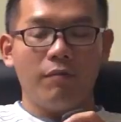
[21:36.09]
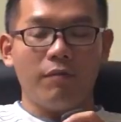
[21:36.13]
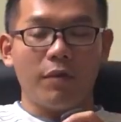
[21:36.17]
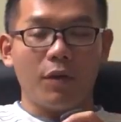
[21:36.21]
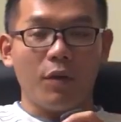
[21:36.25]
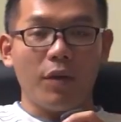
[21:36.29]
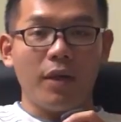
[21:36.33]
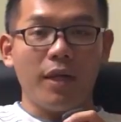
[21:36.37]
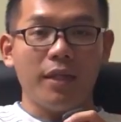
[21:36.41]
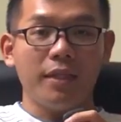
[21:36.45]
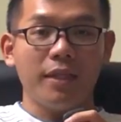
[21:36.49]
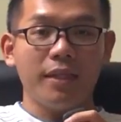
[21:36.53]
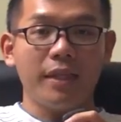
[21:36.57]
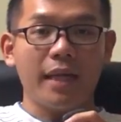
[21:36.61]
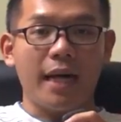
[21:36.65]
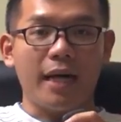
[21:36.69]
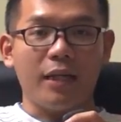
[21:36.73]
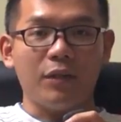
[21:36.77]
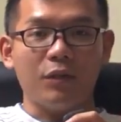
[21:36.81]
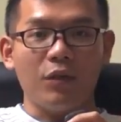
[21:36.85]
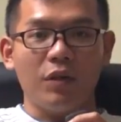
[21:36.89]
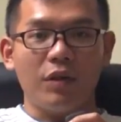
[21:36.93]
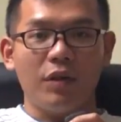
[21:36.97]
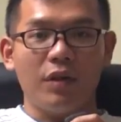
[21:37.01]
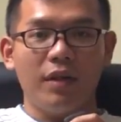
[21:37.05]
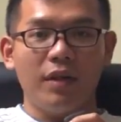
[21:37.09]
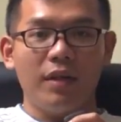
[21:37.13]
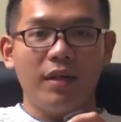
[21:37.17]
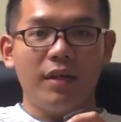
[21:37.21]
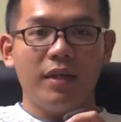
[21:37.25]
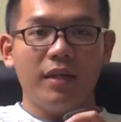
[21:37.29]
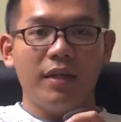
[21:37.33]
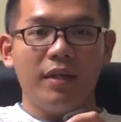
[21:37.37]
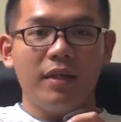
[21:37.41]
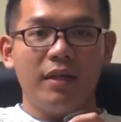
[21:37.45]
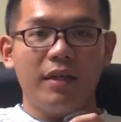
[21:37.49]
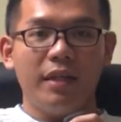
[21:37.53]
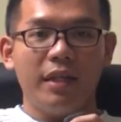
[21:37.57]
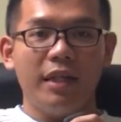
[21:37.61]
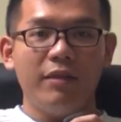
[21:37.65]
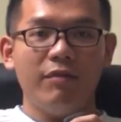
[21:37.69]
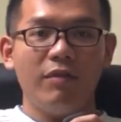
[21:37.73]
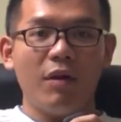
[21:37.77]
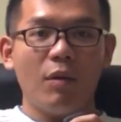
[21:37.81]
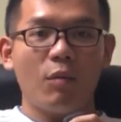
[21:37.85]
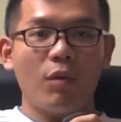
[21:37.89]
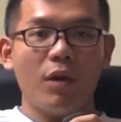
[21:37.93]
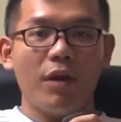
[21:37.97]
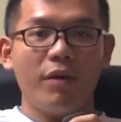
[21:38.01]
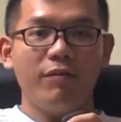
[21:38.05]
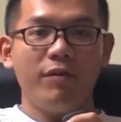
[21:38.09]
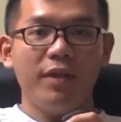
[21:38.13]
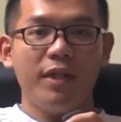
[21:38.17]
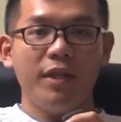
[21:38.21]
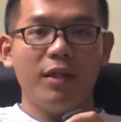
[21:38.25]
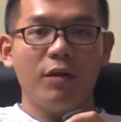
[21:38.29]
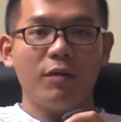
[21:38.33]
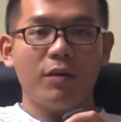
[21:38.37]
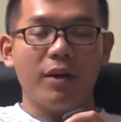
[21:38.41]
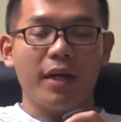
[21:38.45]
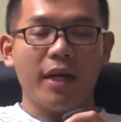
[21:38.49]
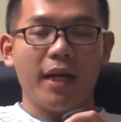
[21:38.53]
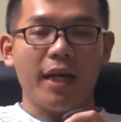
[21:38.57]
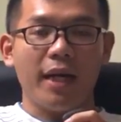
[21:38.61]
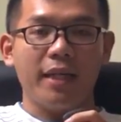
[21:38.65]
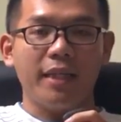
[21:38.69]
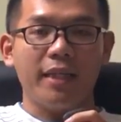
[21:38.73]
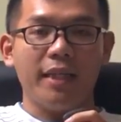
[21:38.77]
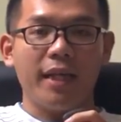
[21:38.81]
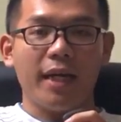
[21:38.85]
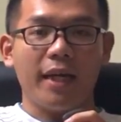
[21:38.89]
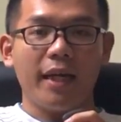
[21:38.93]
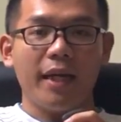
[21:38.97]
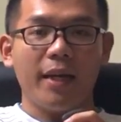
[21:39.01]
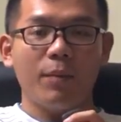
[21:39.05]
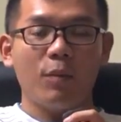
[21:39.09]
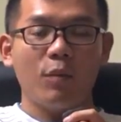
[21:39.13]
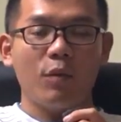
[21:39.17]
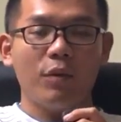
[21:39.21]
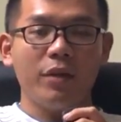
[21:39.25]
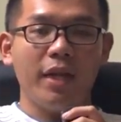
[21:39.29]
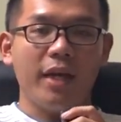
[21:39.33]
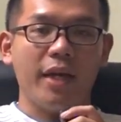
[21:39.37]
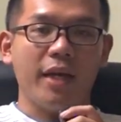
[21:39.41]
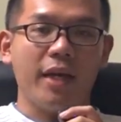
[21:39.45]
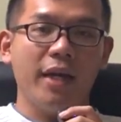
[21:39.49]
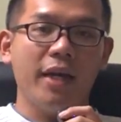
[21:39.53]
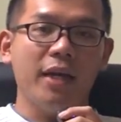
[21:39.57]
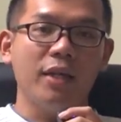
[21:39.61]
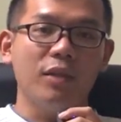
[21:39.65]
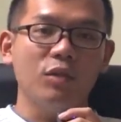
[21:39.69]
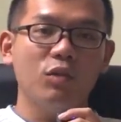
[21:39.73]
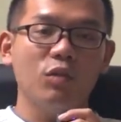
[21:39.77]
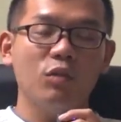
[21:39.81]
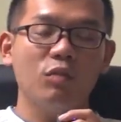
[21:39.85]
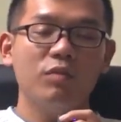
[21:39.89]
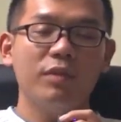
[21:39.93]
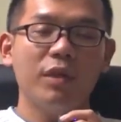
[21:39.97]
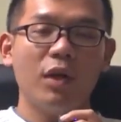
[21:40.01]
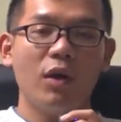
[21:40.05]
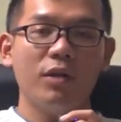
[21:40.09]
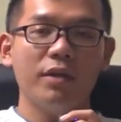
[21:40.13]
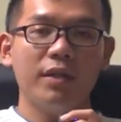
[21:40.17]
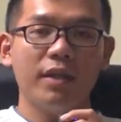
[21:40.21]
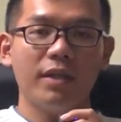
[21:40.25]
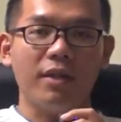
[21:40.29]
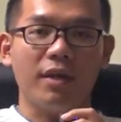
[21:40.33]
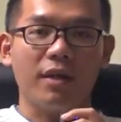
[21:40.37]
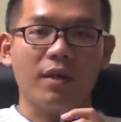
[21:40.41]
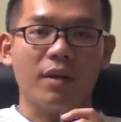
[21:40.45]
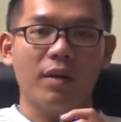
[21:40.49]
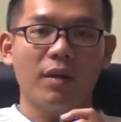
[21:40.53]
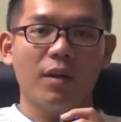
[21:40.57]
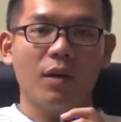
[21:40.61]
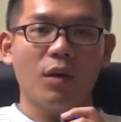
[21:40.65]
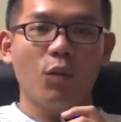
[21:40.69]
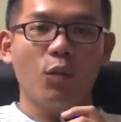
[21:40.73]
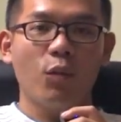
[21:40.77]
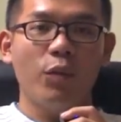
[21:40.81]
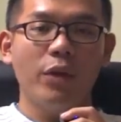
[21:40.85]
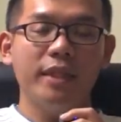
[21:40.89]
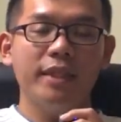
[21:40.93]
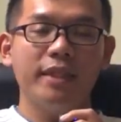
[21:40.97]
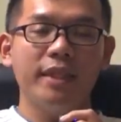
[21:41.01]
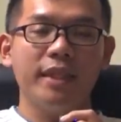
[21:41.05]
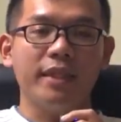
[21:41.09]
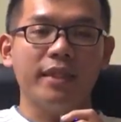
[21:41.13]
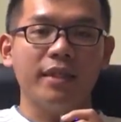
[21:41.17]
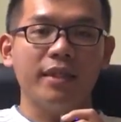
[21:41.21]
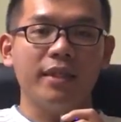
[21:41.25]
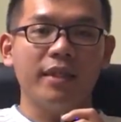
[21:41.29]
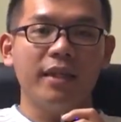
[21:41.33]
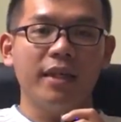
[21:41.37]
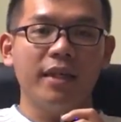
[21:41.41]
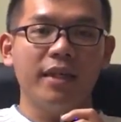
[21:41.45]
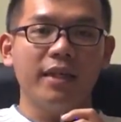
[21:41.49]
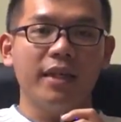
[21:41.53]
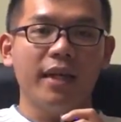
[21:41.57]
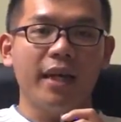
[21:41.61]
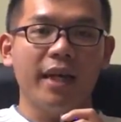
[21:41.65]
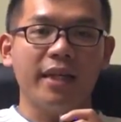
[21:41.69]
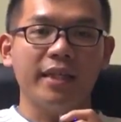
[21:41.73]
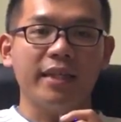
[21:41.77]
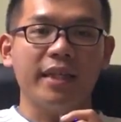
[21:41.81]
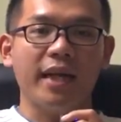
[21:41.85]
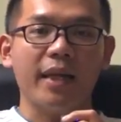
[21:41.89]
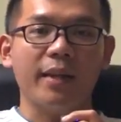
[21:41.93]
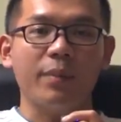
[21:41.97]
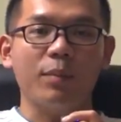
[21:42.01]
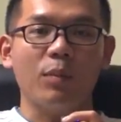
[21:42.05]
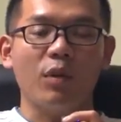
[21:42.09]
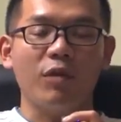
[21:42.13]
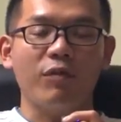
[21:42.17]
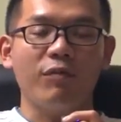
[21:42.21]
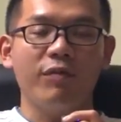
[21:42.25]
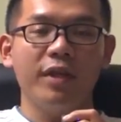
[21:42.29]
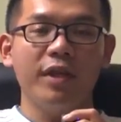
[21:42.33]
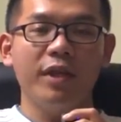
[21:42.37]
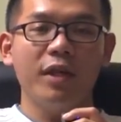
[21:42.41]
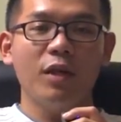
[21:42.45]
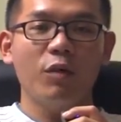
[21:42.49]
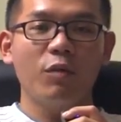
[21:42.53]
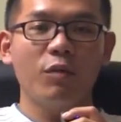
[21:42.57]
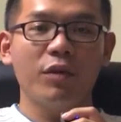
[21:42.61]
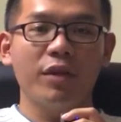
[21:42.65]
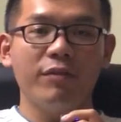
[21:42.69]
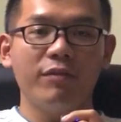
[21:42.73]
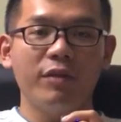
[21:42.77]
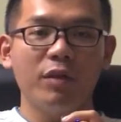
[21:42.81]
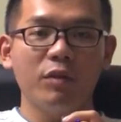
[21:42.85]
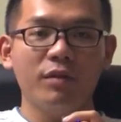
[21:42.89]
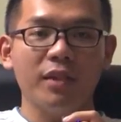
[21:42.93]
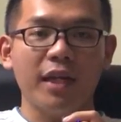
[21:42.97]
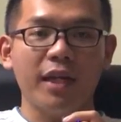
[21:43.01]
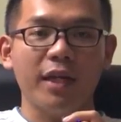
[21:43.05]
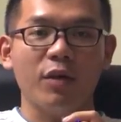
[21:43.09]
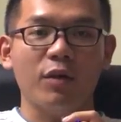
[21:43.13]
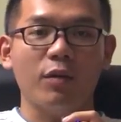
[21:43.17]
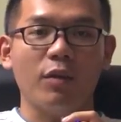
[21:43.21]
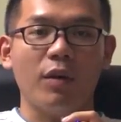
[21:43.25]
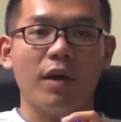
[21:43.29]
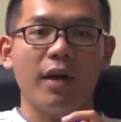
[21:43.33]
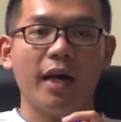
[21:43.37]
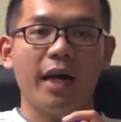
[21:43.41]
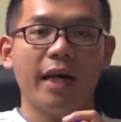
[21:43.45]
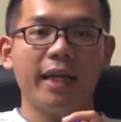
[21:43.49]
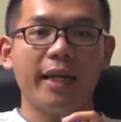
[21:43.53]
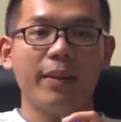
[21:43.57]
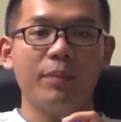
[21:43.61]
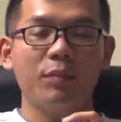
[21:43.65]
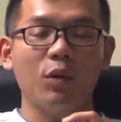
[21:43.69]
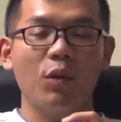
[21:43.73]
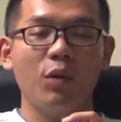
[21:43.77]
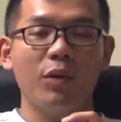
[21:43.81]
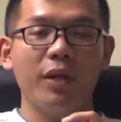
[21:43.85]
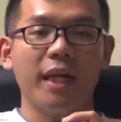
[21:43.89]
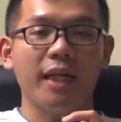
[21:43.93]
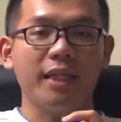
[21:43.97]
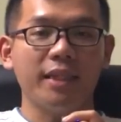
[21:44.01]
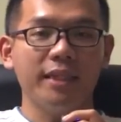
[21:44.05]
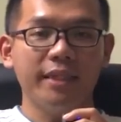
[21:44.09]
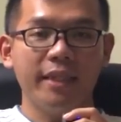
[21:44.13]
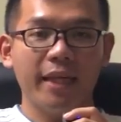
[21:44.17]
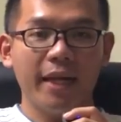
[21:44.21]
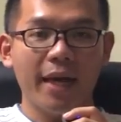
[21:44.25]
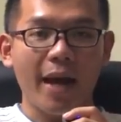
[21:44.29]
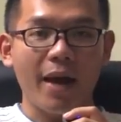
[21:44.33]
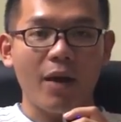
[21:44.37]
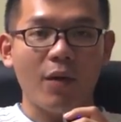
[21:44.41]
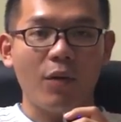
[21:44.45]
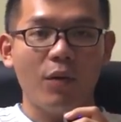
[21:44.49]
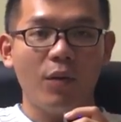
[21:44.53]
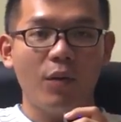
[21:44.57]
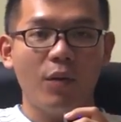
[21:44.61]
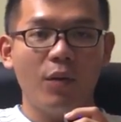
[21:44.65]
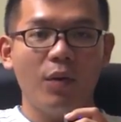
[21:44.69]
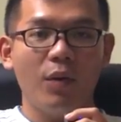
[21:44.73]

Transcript: Và đó là tất cả rồi. Hy vọng qua video lần này thì anh em có thể hình dung rõ ra được quy trình hình thành một video review giày của anh em tôi là như thế nào.